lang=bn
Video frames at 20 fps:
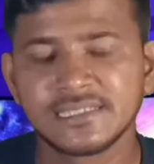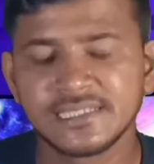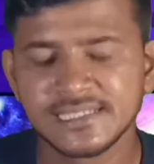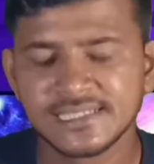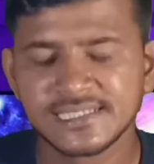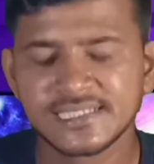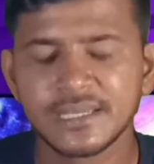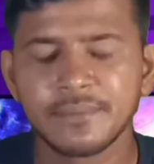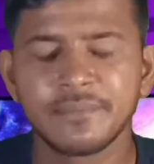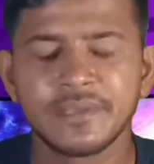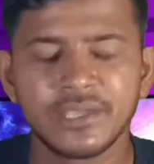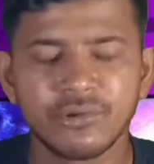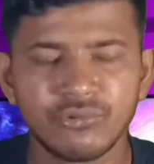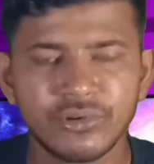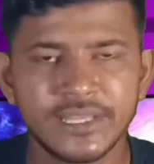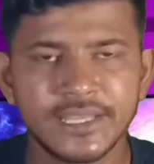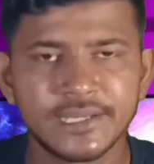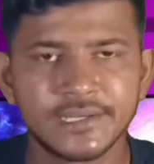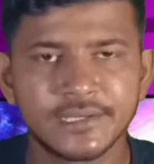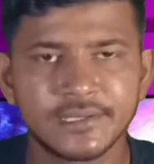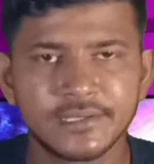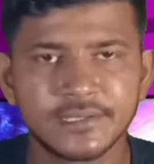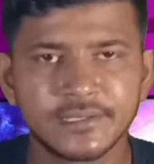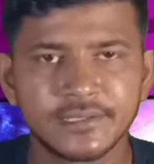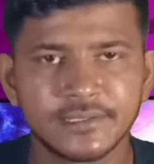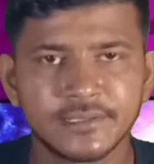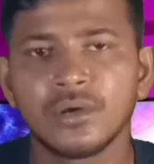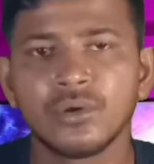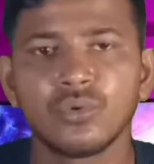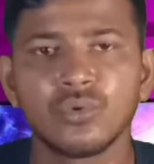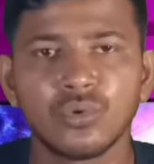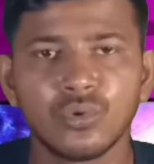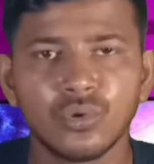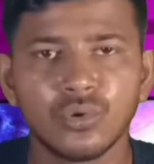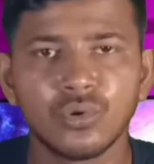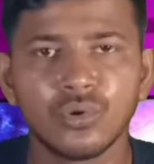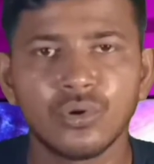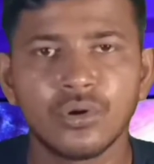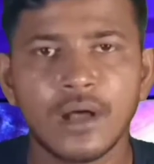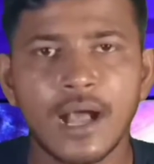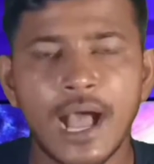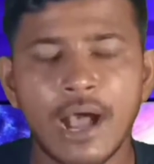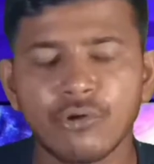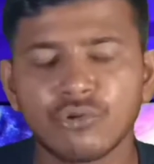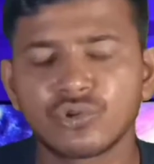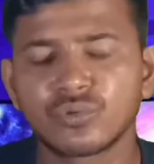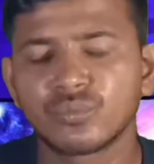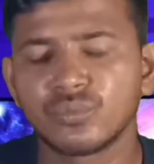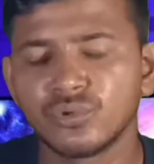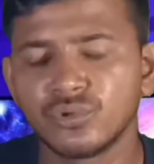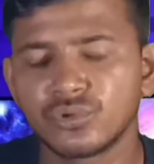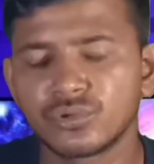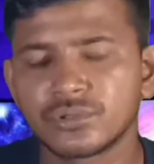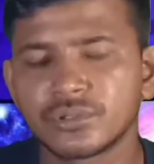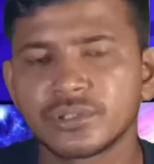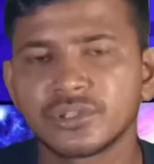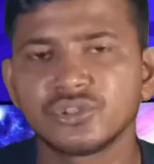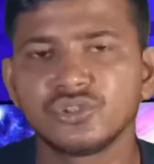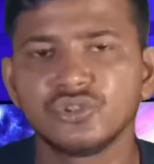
সিস্টেম ইউনিট ও আউটপুট